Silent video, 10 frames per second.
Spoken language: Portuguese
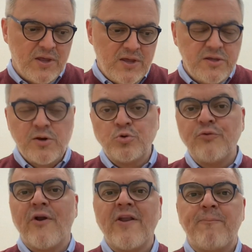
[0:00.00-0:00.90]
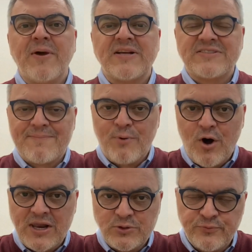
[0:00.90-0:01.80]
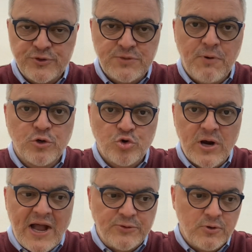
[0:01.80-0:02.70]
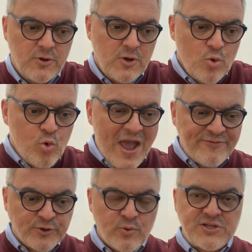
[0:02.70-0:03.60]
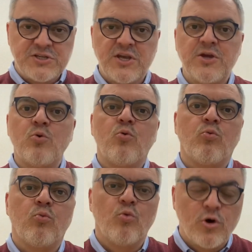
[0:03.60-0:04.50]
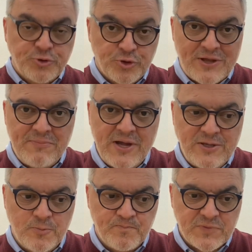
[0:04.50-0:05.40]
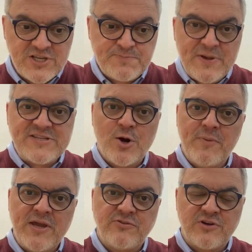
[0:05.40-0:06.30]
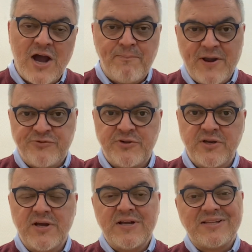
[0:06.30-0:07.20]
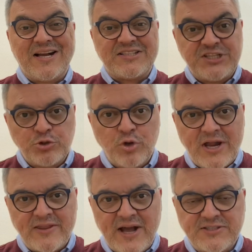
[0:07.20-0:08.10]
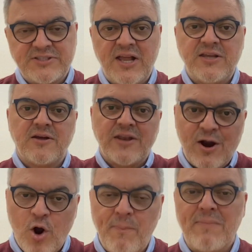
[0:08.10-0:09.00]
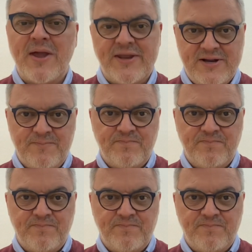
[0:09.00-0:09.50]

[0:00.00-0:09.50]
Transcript: E eu não estou falando apenas da bola, do futebol jogado. O Everton adquiriu um outro tamanho, especialmente a partir da titularidade dele na Copa América.